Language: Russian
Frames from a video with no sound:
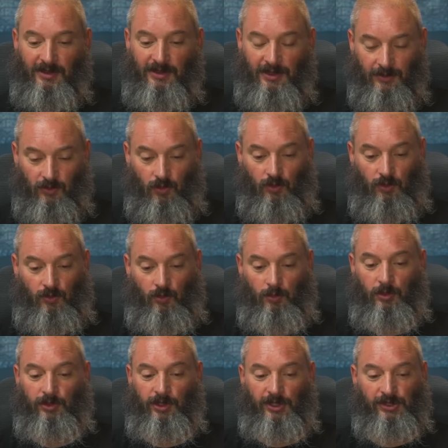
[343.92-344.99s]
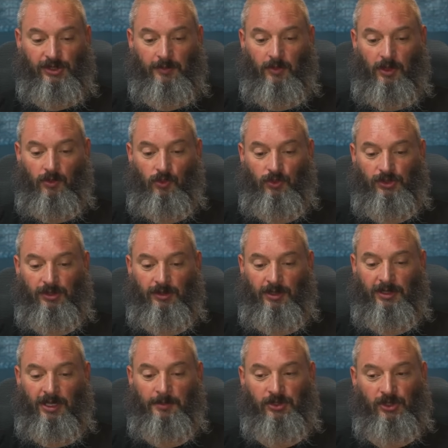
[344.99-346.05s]
Я долго думал над тем, как уйти
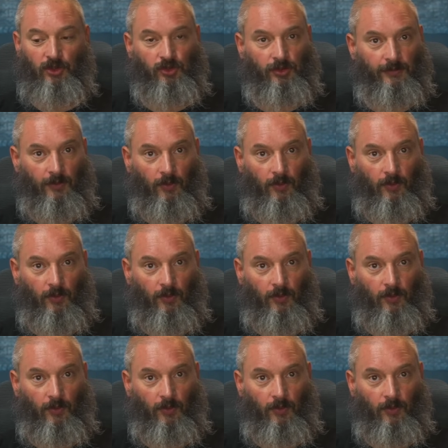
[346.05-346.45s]
от аптечного